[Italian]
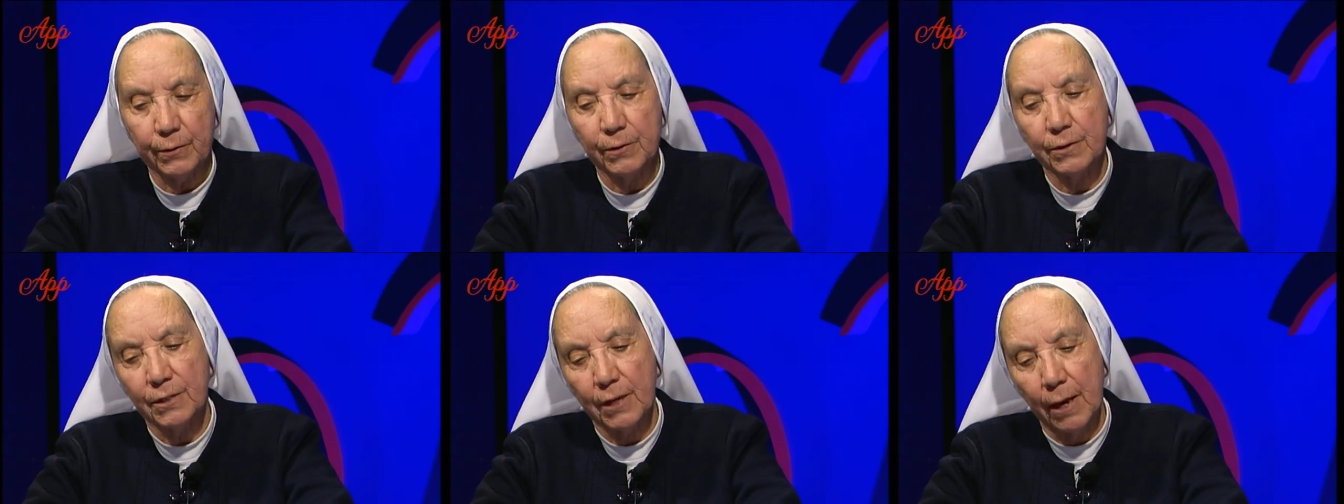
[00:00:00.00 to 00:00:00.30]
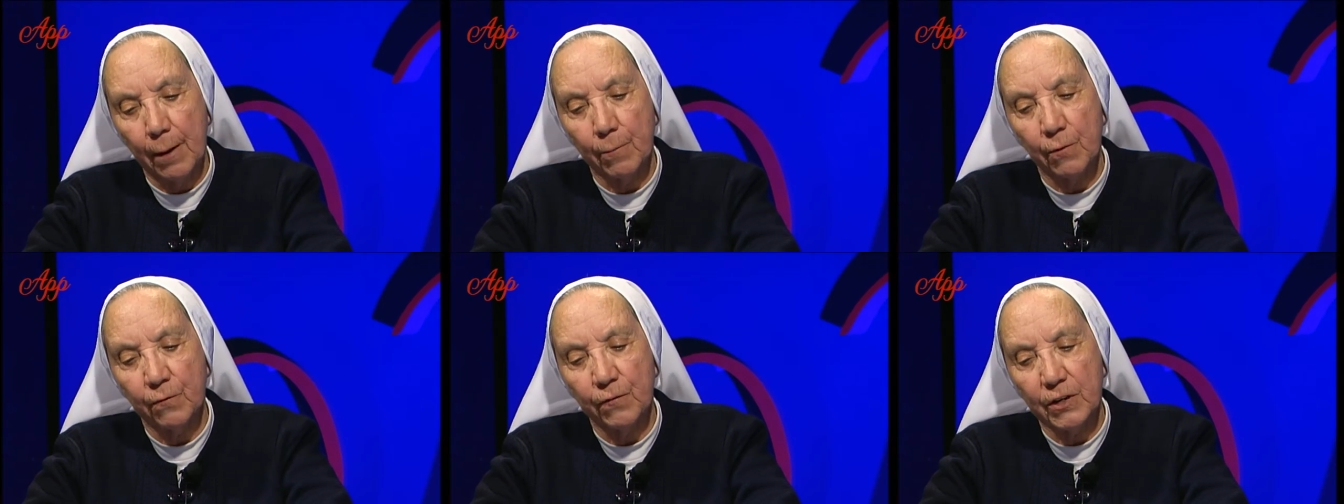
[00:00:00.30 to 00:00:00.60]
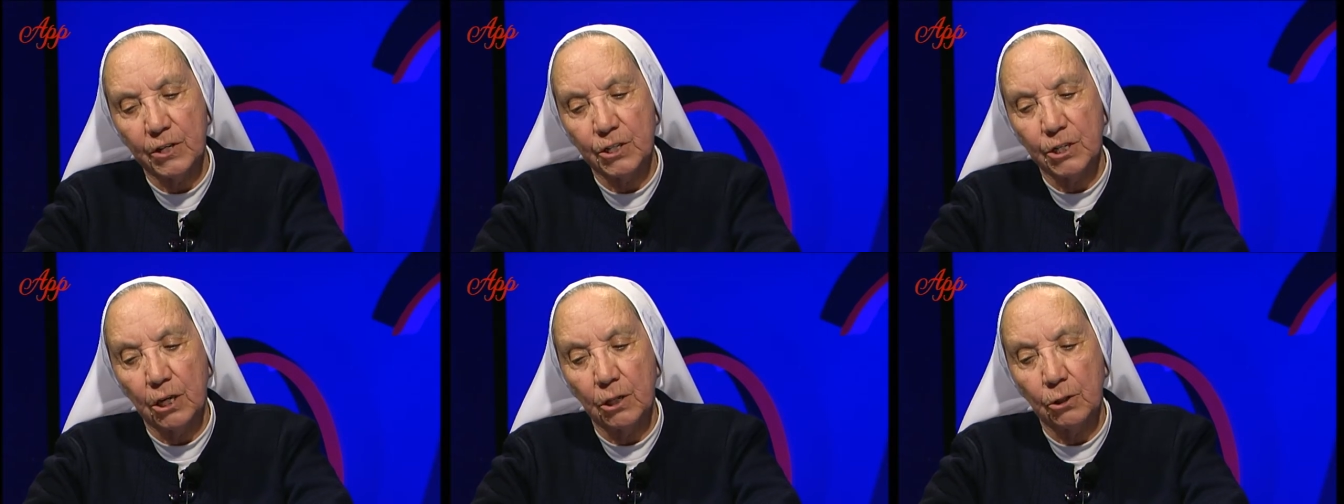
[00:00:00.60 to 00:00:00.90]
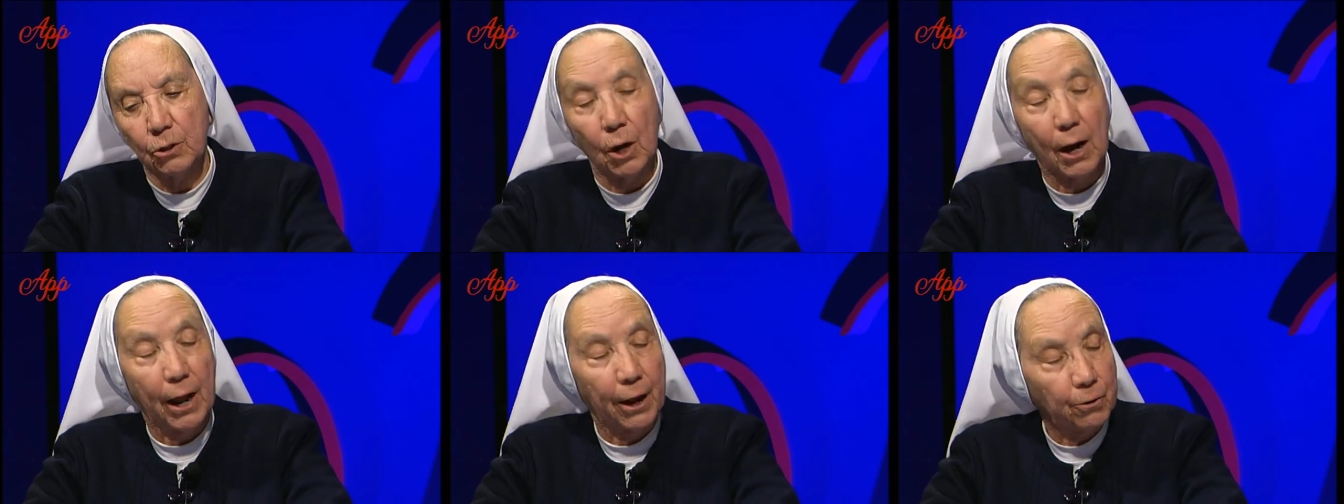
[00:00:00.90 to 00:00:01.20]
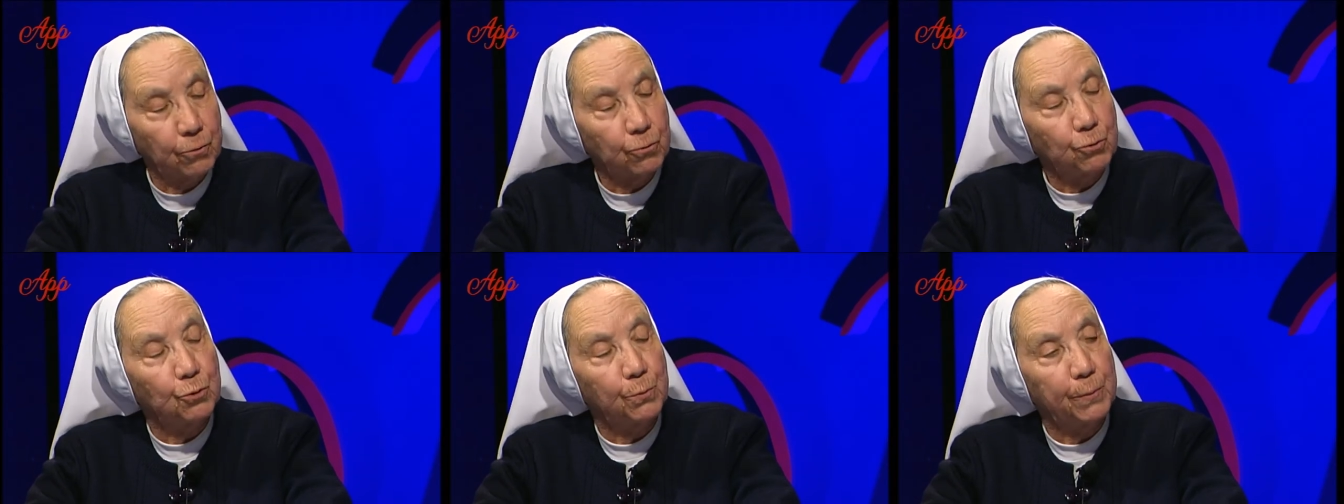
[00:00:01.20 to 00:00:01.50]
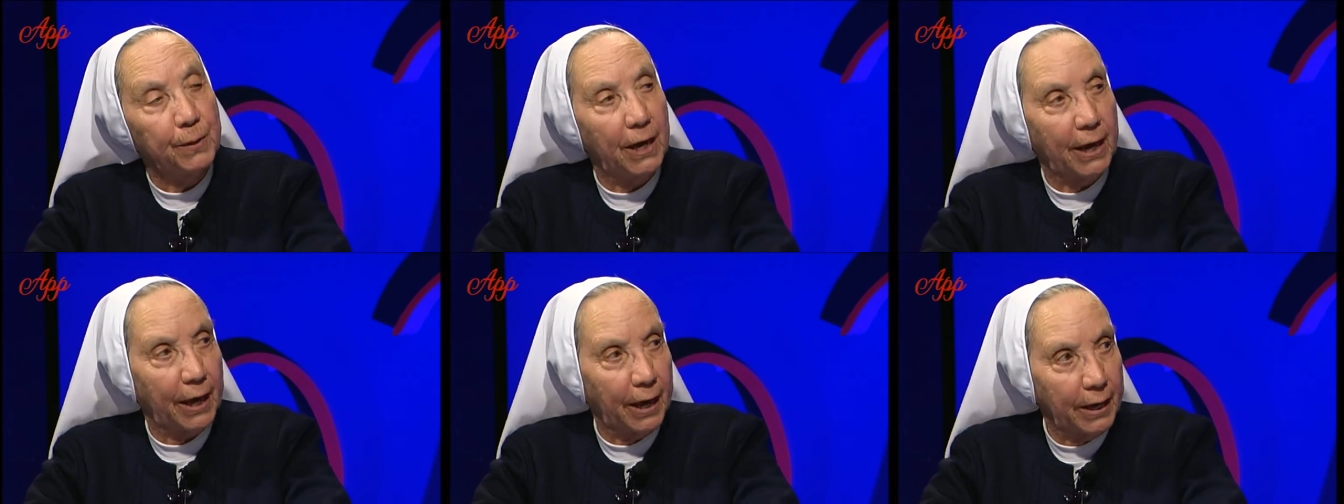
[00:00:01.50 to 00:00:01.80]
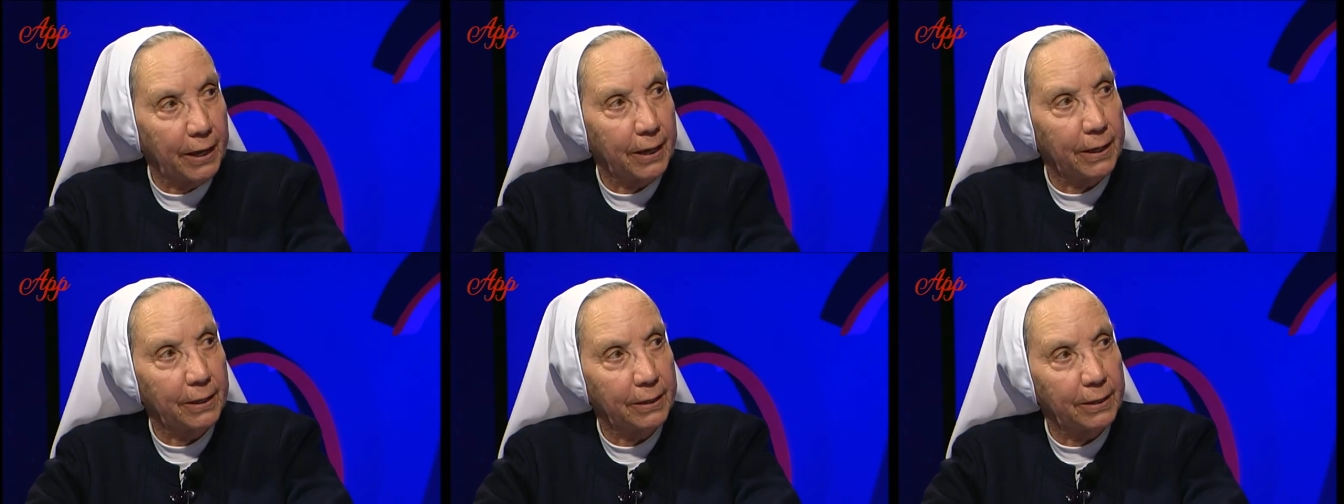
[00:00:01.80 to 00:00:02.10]
Stiamo facendo l'anno
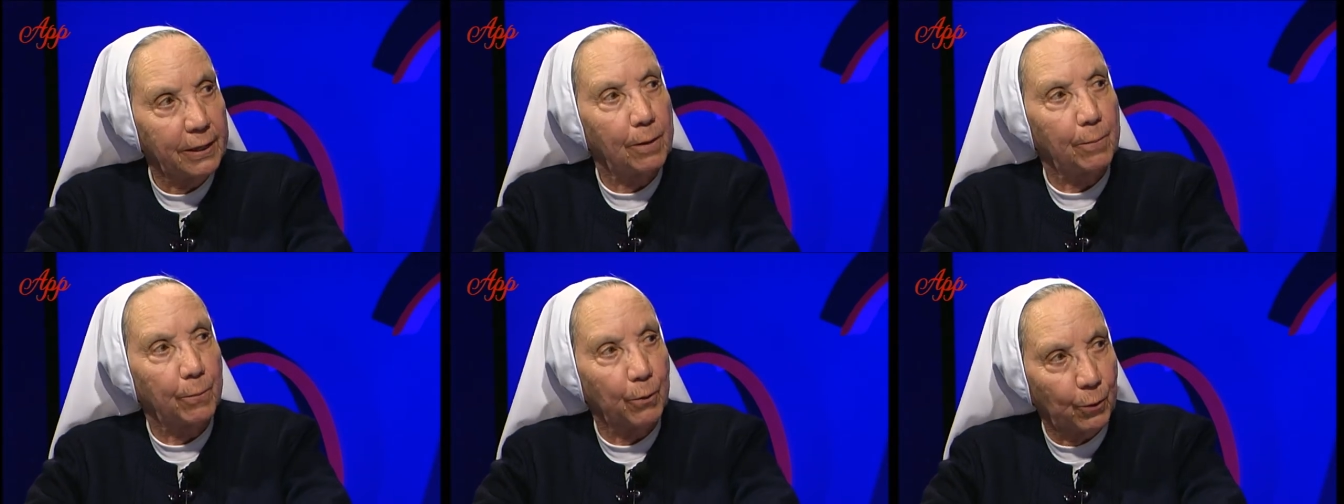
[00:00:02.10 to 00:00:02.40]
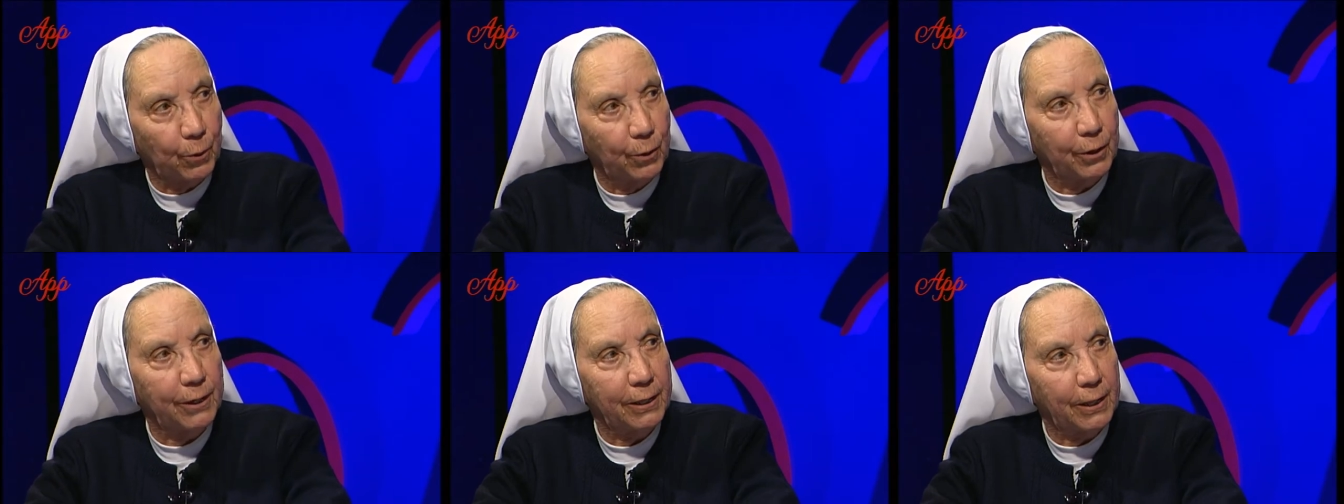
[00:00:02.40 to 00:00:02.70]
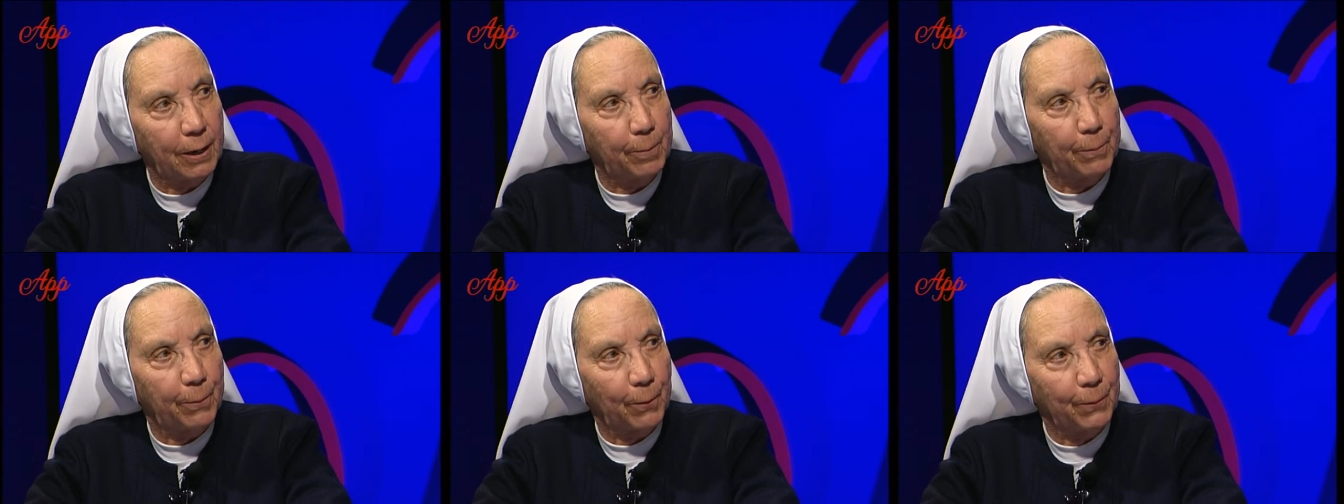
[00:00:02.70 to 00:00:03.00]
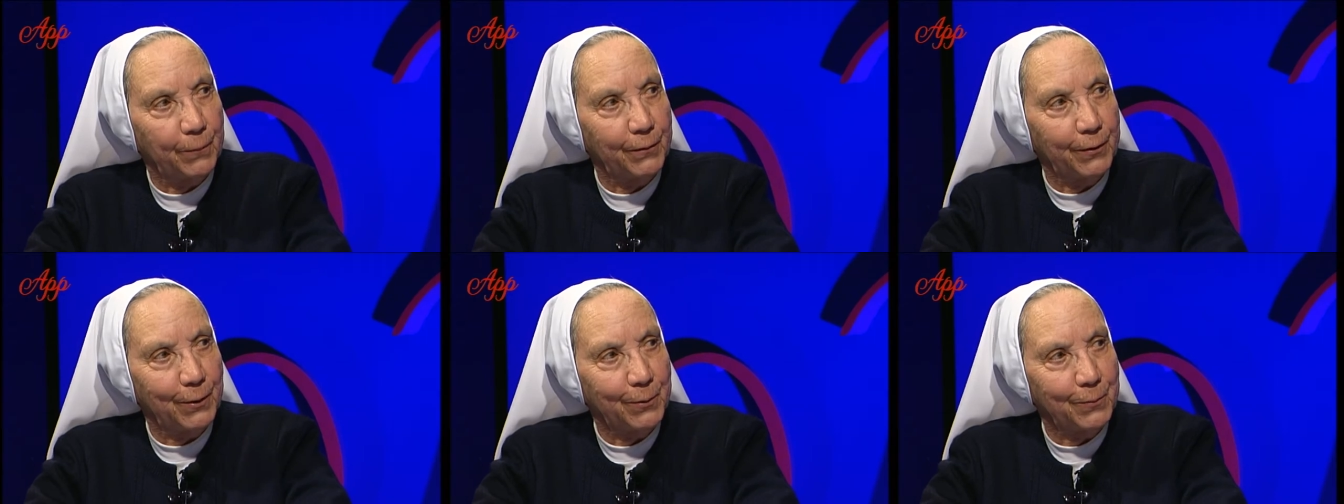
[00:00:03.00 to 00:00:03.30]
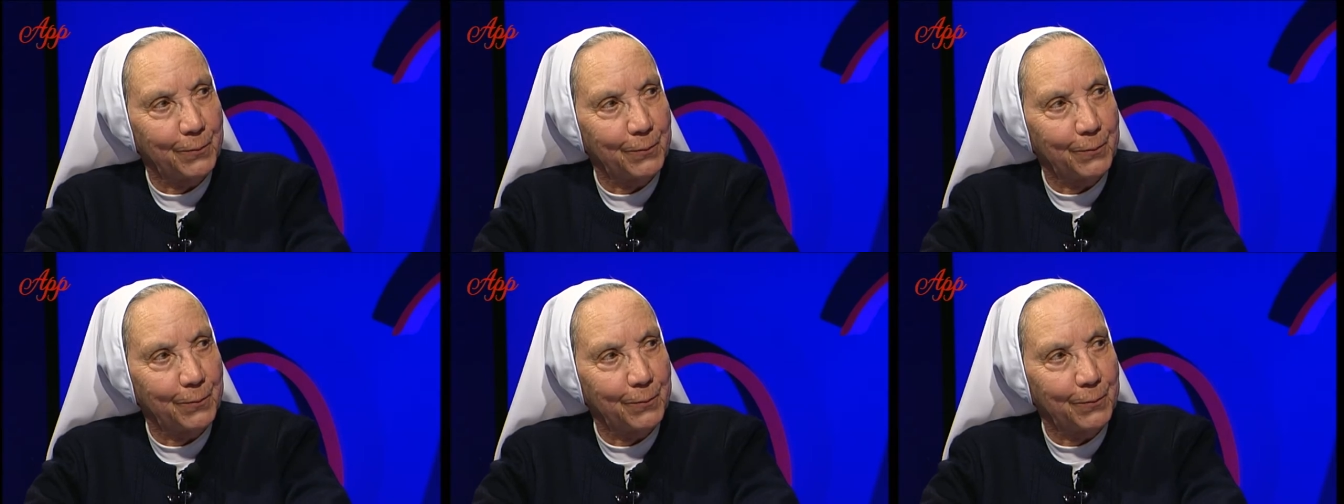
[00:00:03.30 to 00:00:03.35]
giubilare del boccone del povero.